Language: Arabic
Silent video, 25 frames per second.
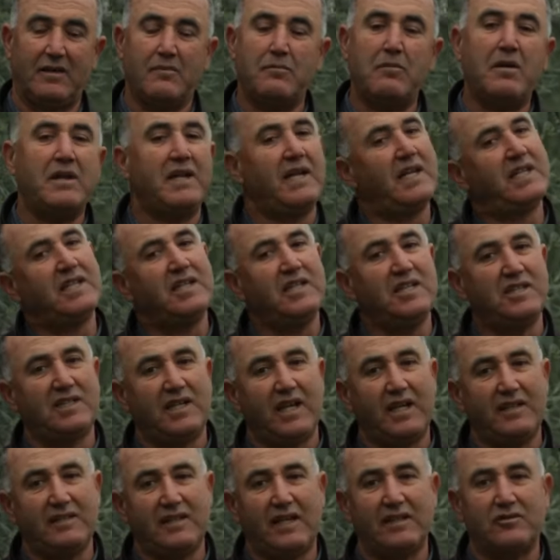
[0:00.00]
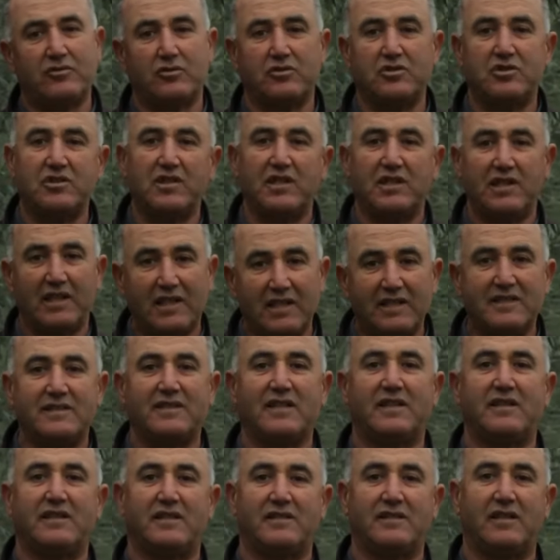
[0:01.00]
ما نحكيش عاد على التجار اللي
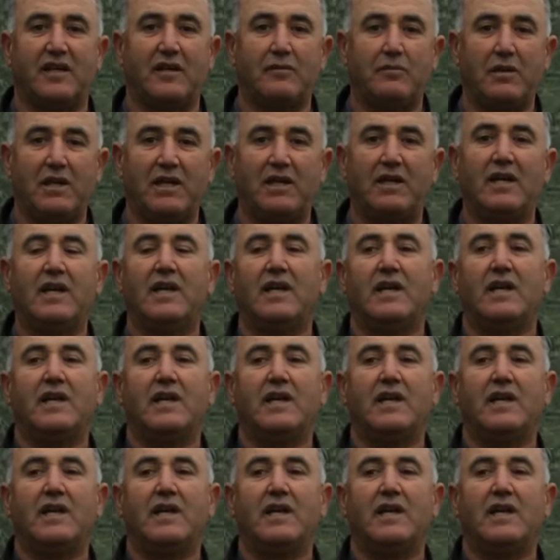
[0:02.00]
صارت قبل